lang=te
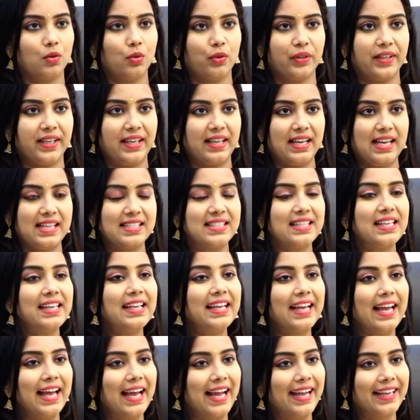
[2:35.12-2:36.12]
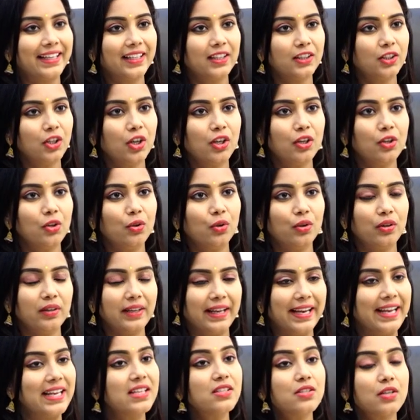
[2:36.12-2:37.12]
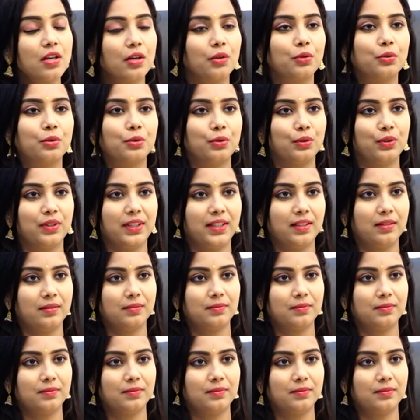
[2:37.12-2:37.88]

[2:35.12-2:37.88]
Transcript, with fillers: ఓకే అసలు ఈ హ్యాకథాన్లో ఏం జరుగుతుంది